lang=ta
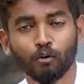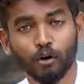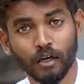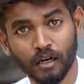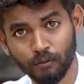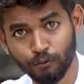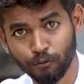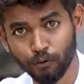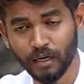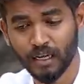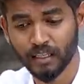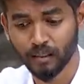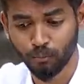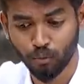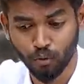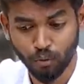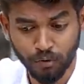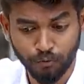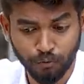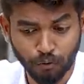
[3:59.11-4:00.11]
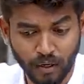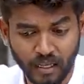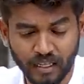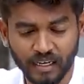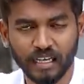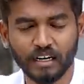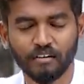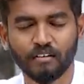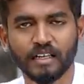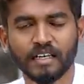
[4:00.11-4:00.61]
உலகம் ஃபுல்லாக அந்த பூமி ஃபுல்லாக
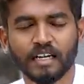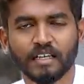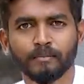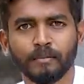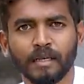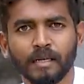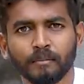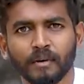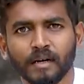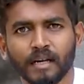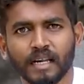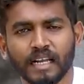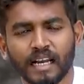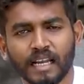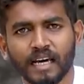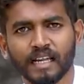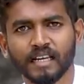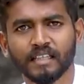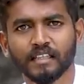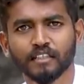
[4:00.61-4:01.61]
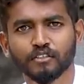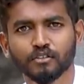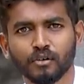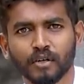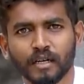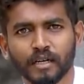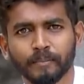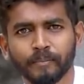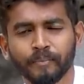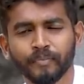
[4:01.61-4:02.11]
இருக்கிறவங்களே நான் மீன் பண்ணுறேன் எல்லாரையும் தான்
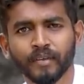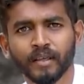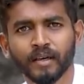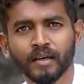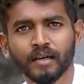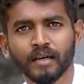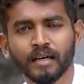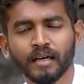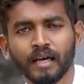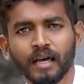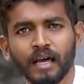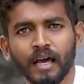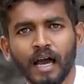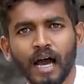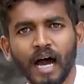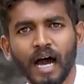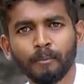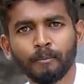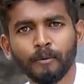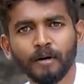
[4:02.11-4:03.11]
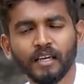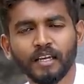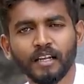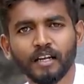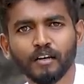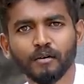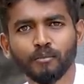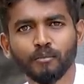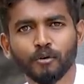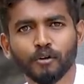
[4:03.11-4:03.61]
சொல்கிறேன் அப்படி
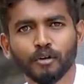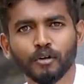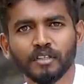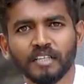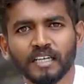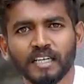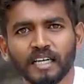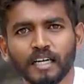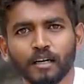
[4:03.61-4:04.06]
இருக்கும்போது